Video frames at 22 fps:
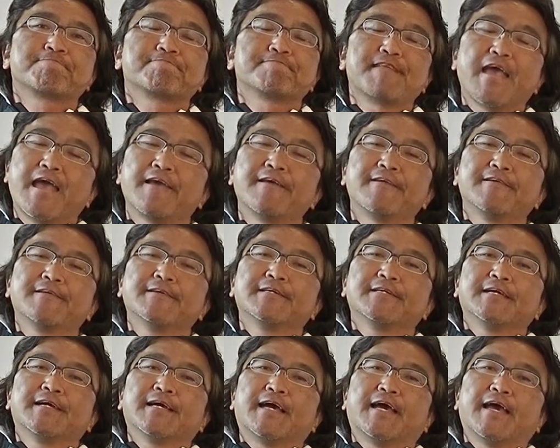ね。
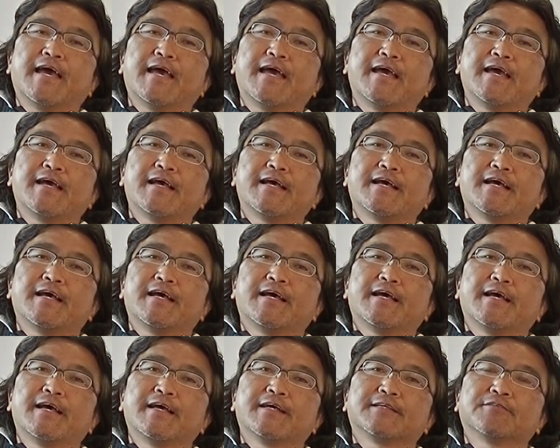
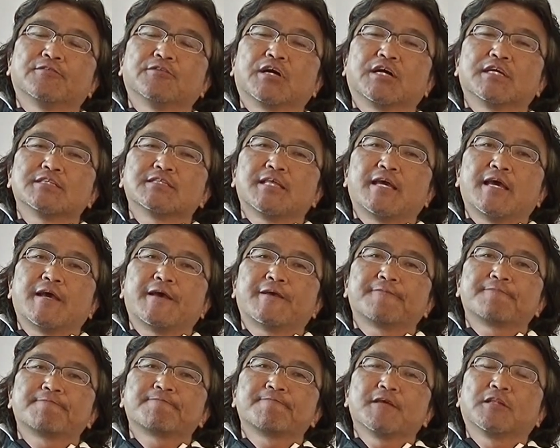えー、そんな感じで
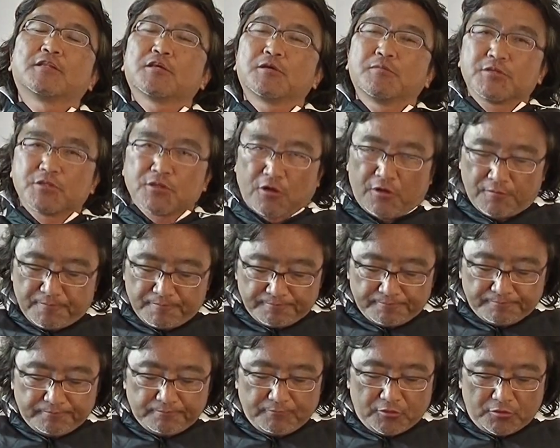やっていきま
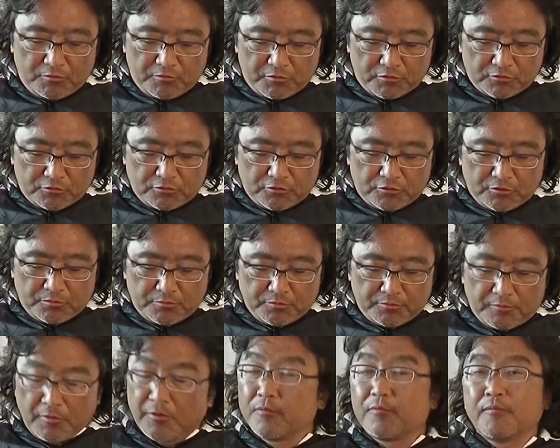しょう。もろもろとて
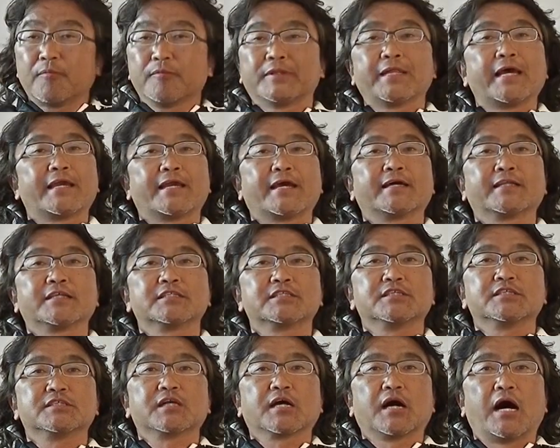ももない
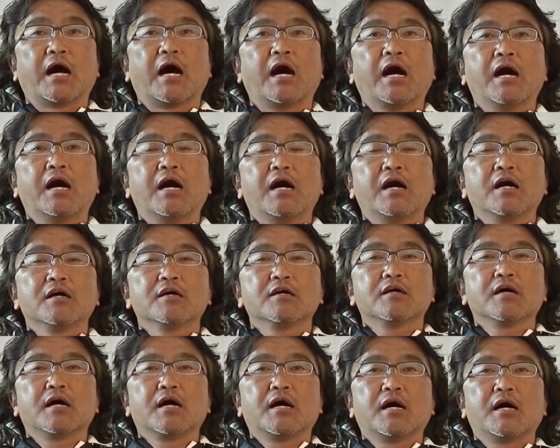話でしたが、
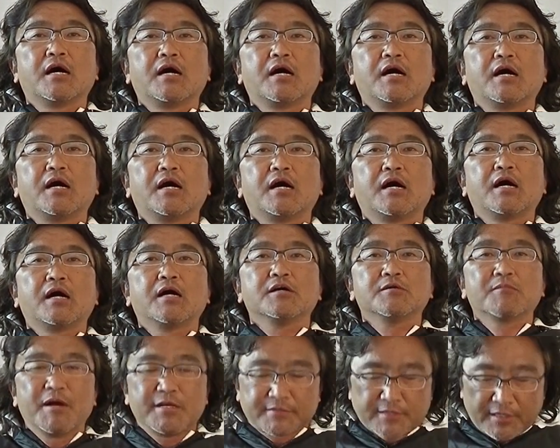
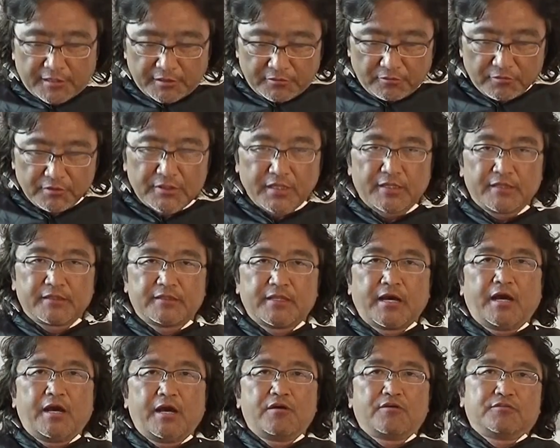あーうまい酒飲んで
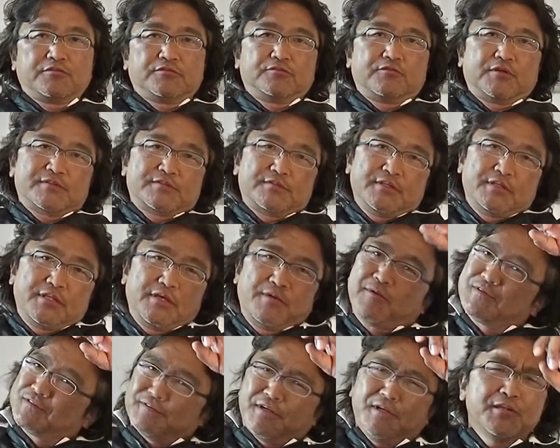仲良く忘れて
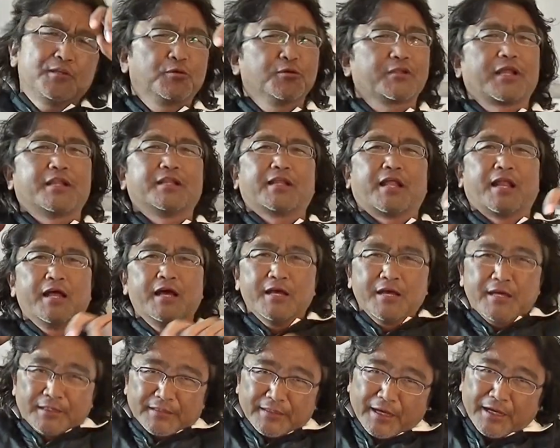忘れるとこないのかな、
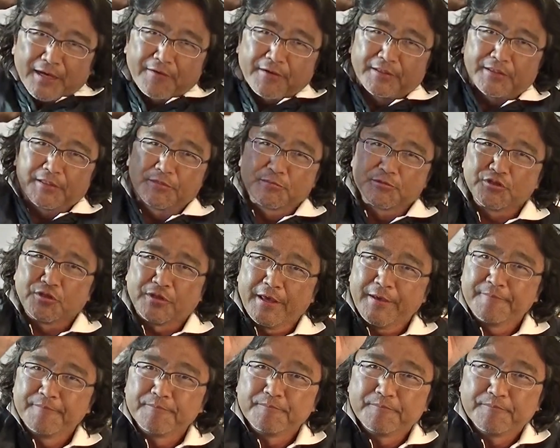仲良くやっていきましょう
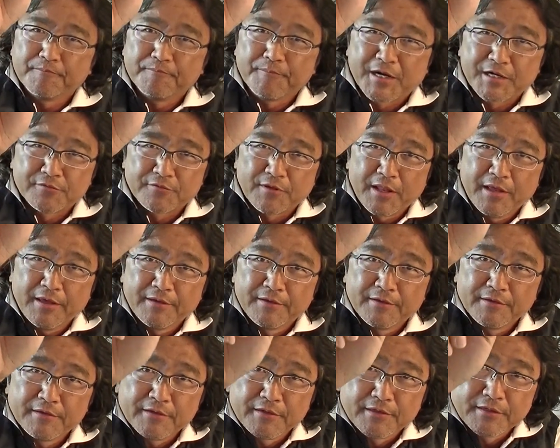ね。周りとね、
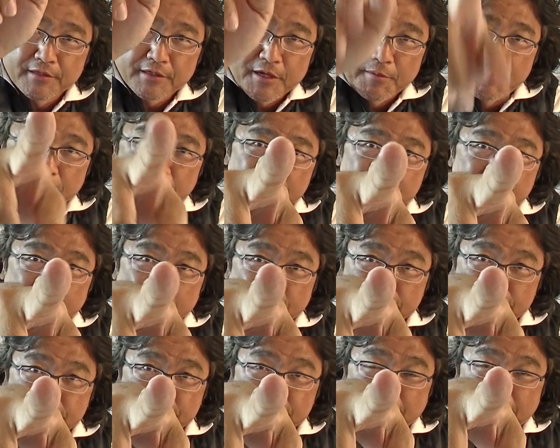頑張っていきましょう。
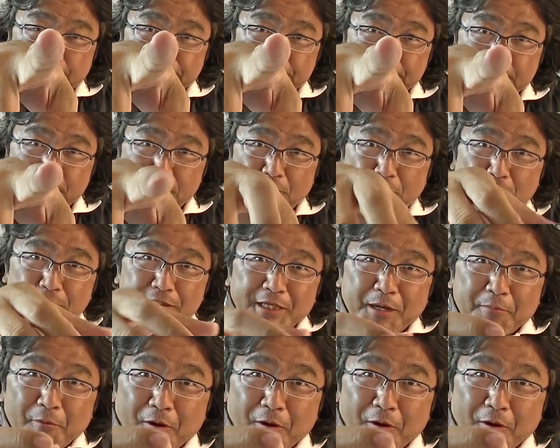私でした。今夜